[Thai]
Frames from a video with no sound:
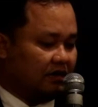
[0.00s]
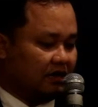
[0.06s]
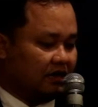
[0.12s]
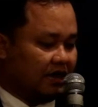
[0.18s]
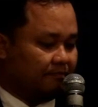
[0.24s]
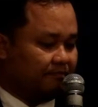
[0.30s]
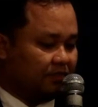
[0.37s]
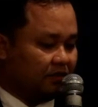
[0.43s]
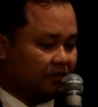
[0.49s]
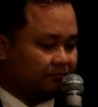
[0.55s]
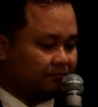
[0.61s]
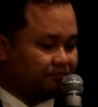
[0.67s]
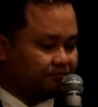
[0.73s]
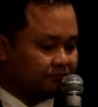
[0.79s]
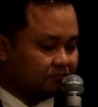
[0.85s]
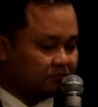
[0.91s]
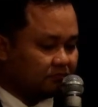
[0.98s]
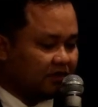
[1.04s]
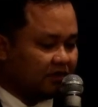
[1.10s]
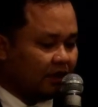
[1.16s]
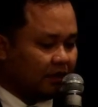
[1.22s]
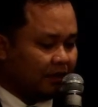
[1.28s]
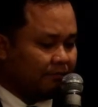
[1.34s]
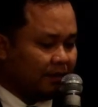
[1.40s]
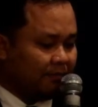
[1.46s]
นะครับ
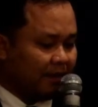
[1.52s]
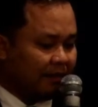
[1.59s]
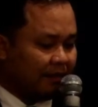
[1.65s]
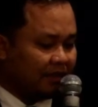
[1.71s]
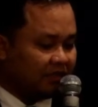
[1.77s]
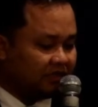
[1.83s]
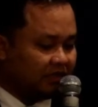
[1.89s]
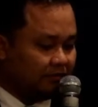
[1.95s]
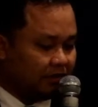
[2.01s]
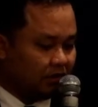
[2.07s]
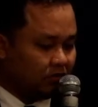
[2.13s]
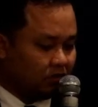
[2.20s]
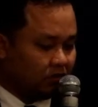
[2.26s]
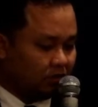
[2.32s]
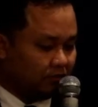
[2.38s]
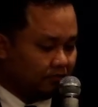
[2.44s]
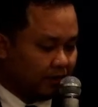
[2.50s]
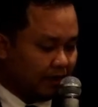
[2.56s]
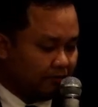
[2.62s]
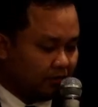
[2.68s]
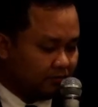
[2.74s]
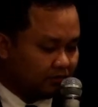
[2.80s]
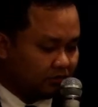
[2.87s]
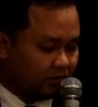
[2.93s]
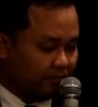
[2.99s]
นี่เป็นภาพอัญเชิญพระโกศพระบ
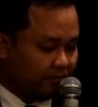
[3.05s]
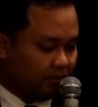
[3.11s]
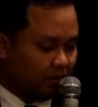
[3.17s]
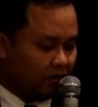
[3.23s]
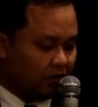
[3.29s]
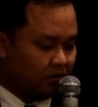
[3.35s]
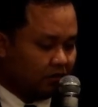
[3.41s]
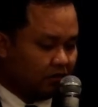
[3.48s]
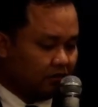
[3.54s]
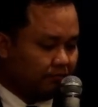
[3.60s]
รมศพของ